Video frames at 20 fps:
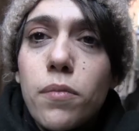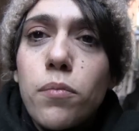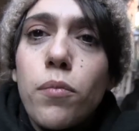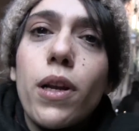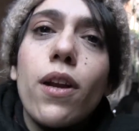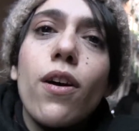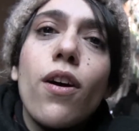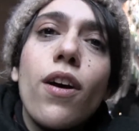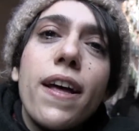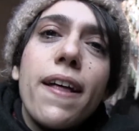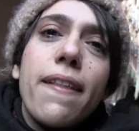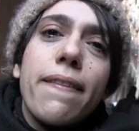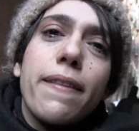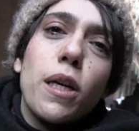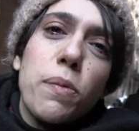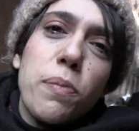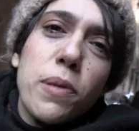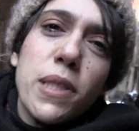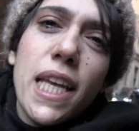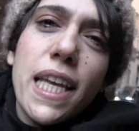Bueno,
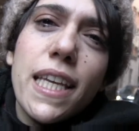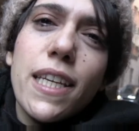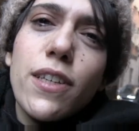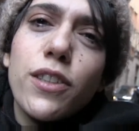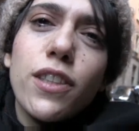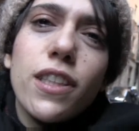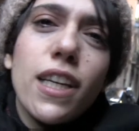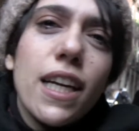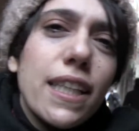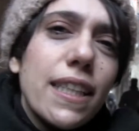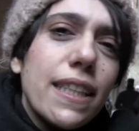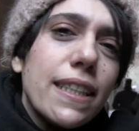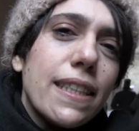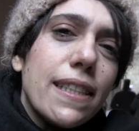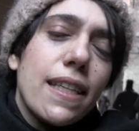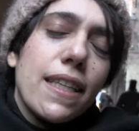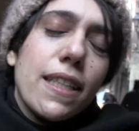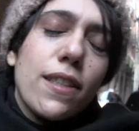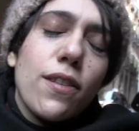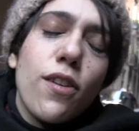después hay
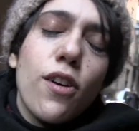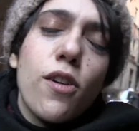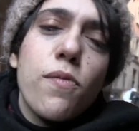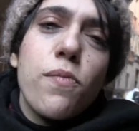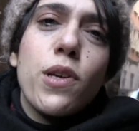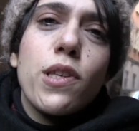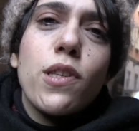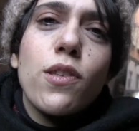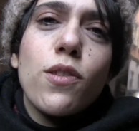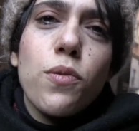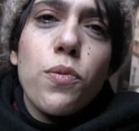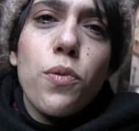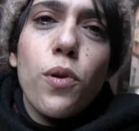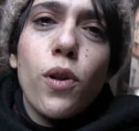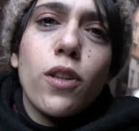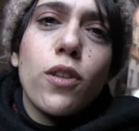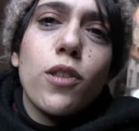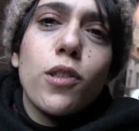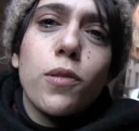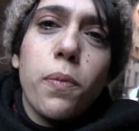otras que son como
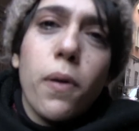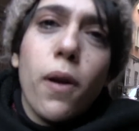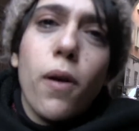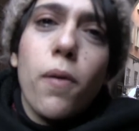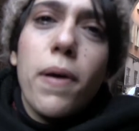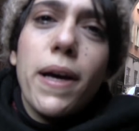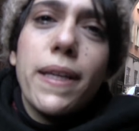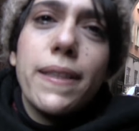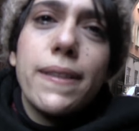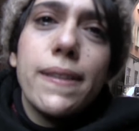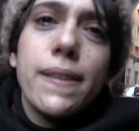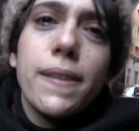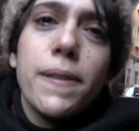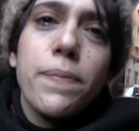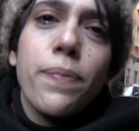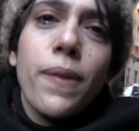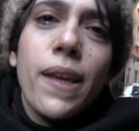insultos, pero más